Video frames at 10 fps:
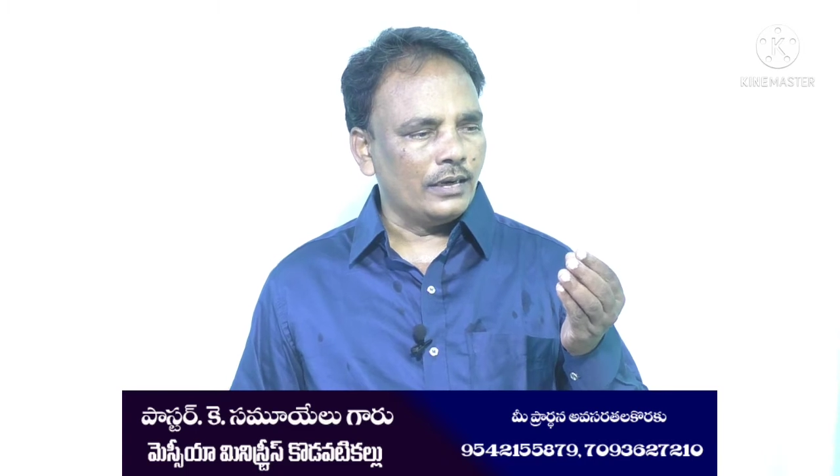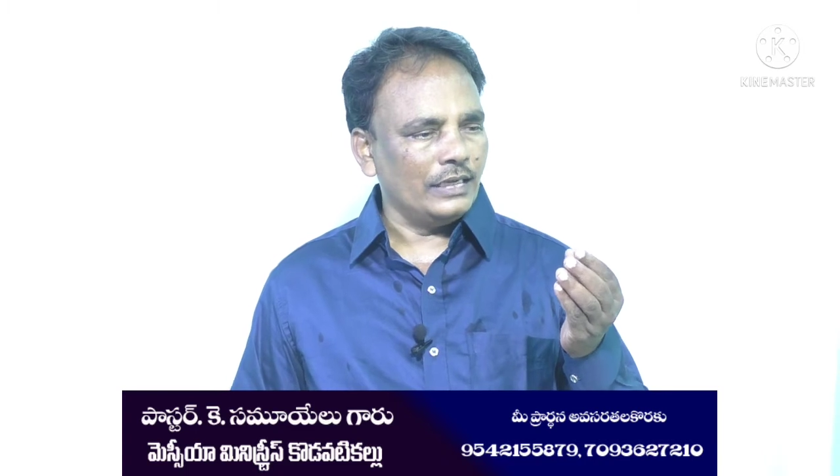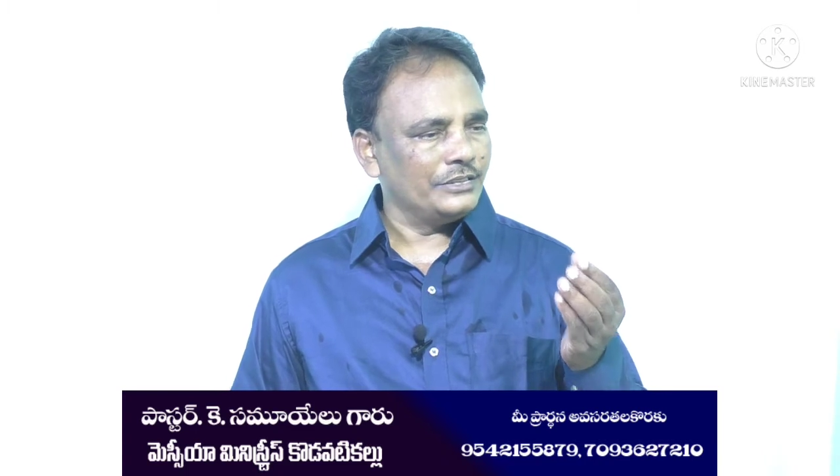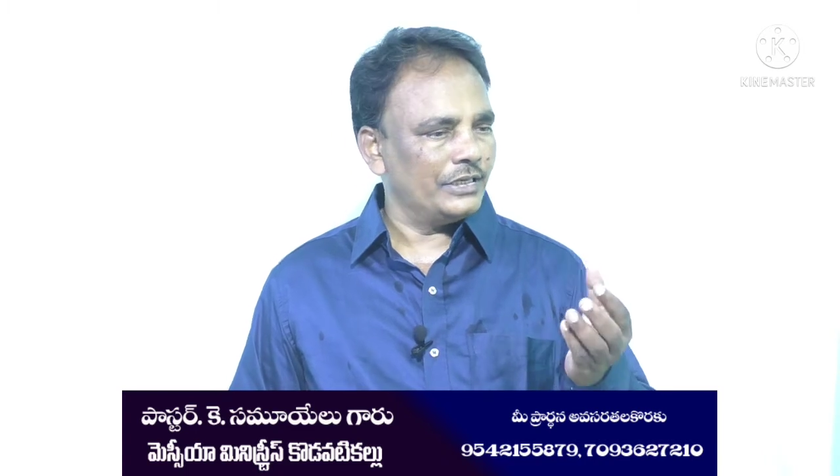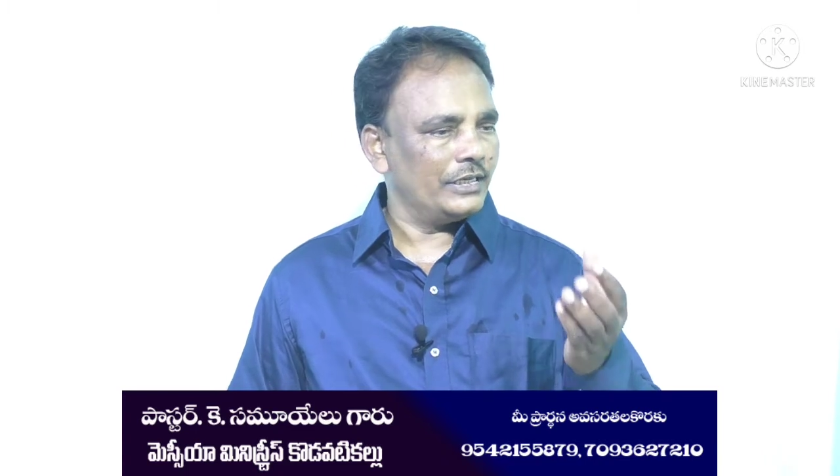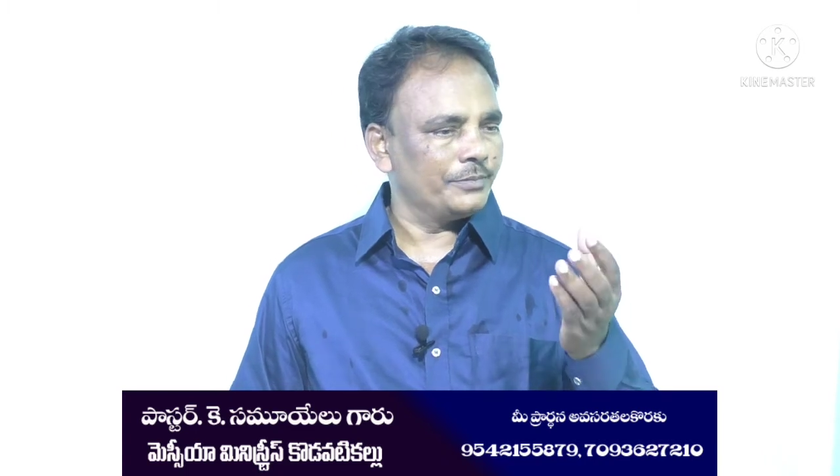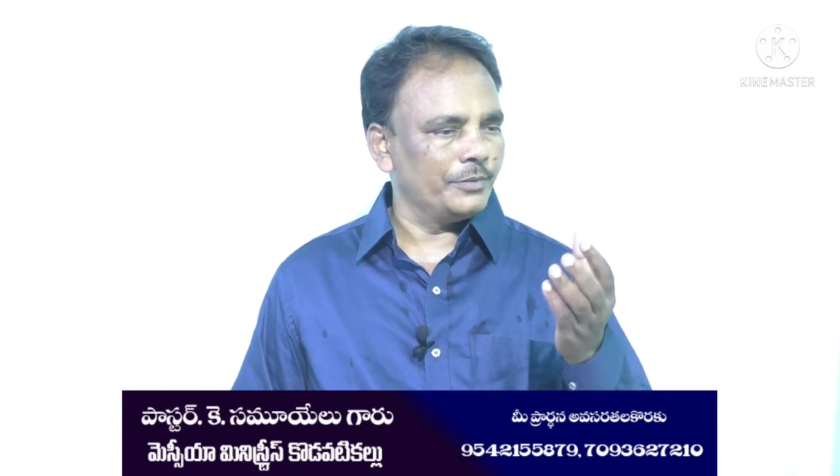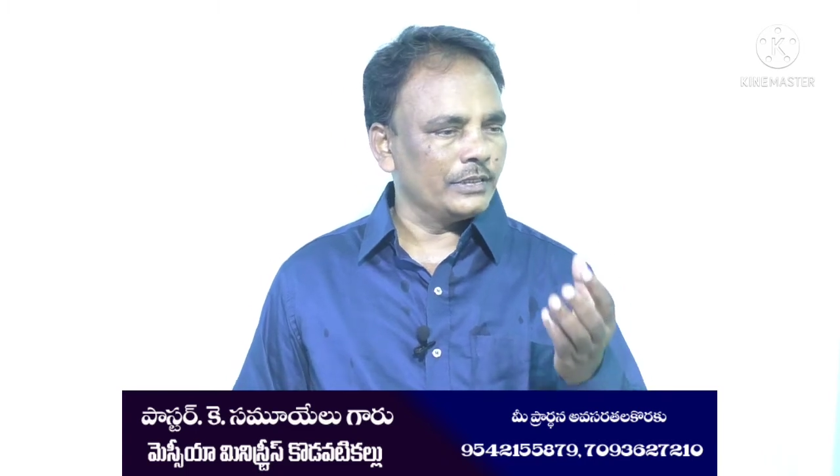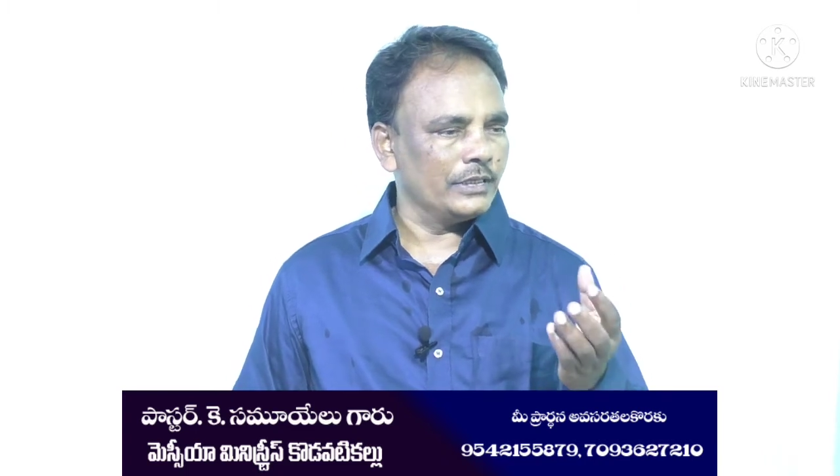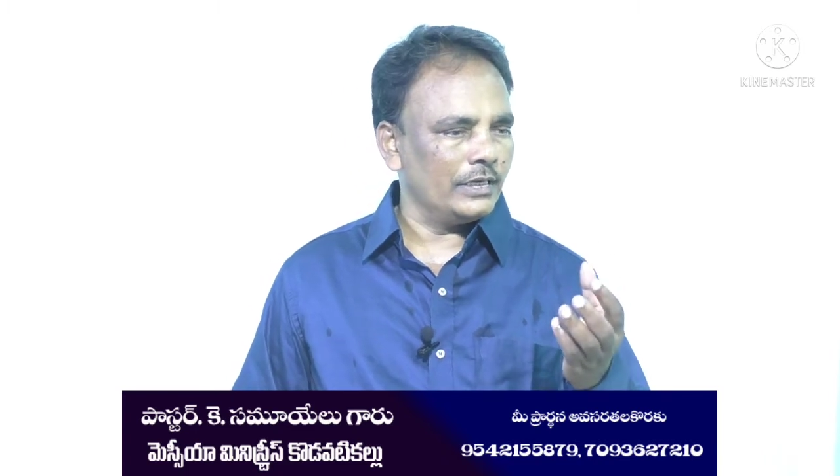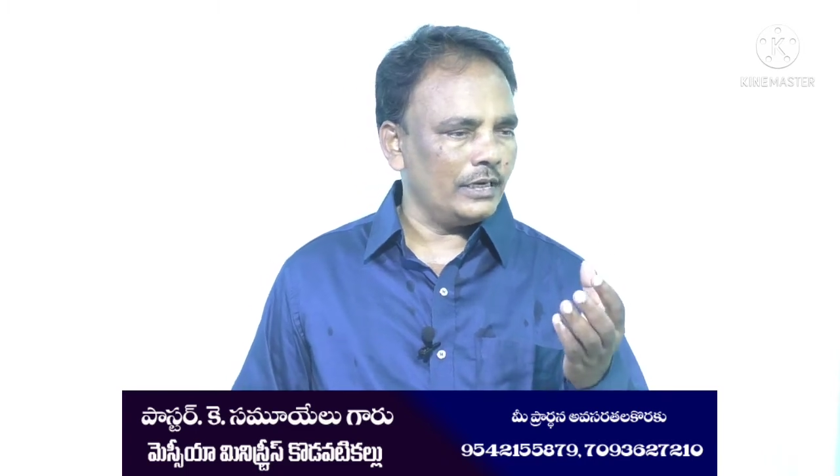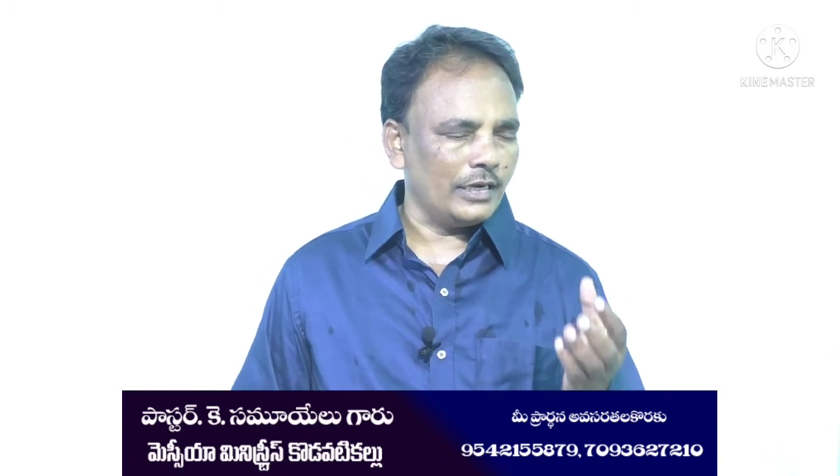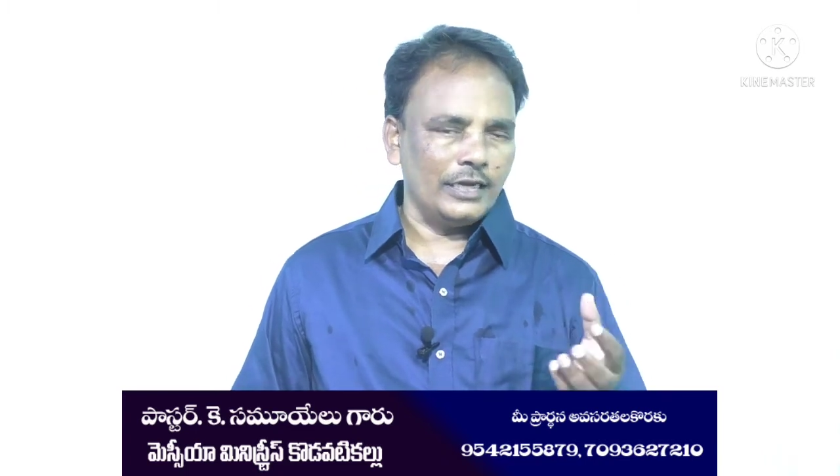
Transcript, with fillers: ఆధ్యాత్మికంగా